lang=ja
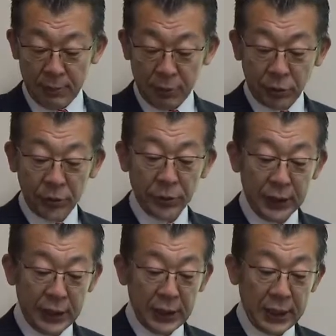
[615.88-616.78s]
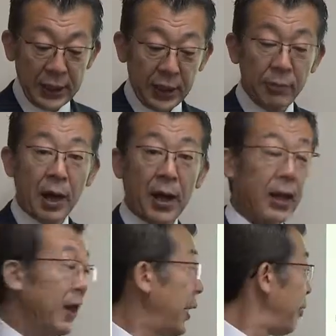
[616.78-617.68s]
このように今、
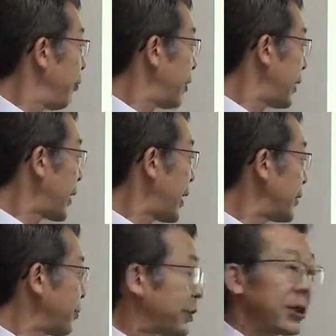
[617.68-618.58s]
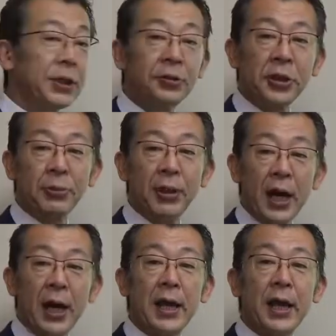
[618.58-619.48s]
えー、売上から組織化の悩み
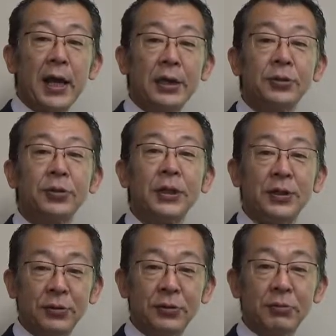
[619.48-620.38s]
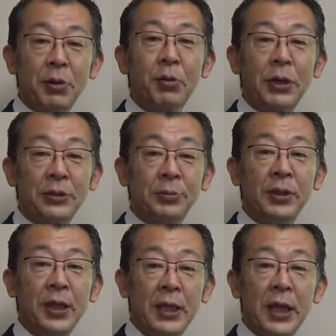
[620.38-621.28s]
が、え解消できる、まあ、今回の
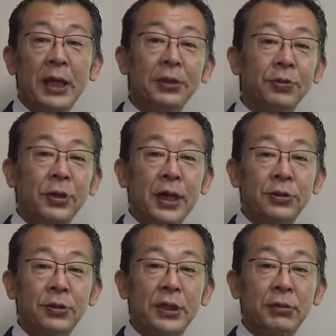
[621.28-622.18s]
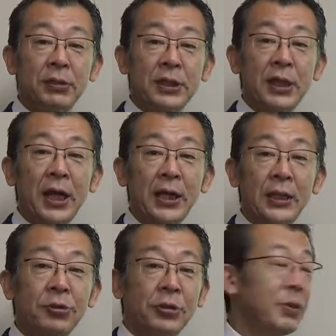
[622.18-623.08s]
セミナーでその解消できるきっかけになっ
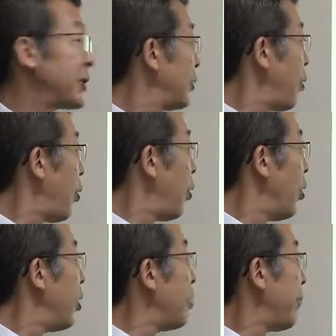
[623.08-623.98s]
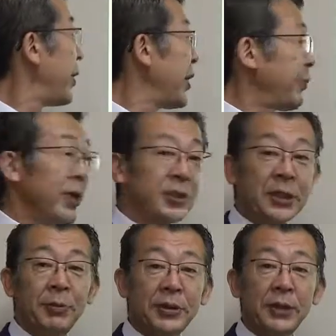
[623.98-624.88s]
たとしましても、まあ、悩みはつ
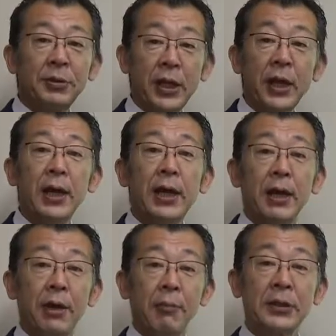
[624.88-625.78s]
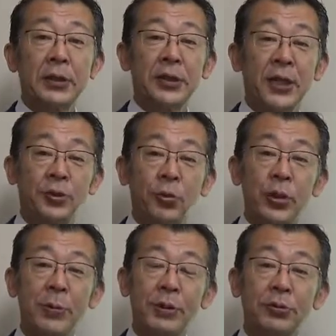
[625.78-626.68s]
きませんので、まあ、社長を
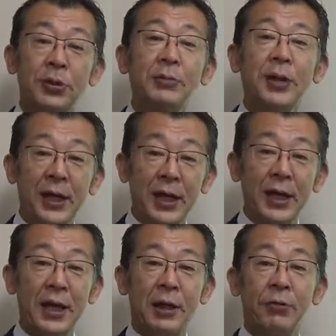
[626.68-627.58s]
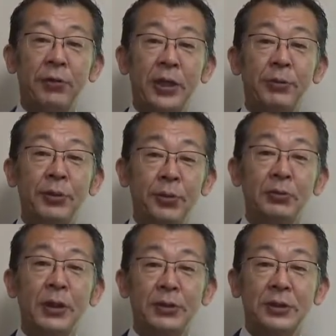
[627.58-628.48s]
辞める時まで、えー、この悩みとう
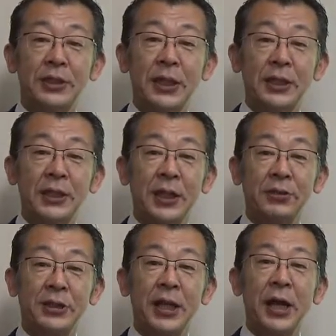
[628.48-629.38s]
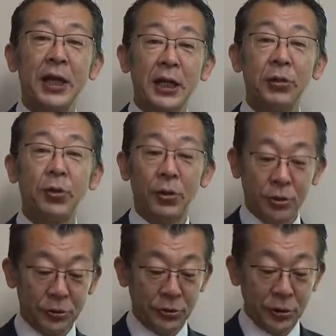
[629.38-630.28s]
まく付き合っていただくしかないかなと
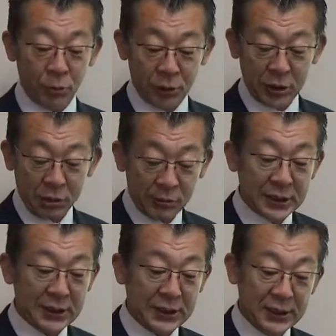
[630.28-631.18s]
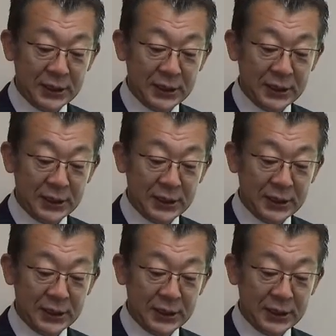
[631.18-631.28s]
いうふうに思っております、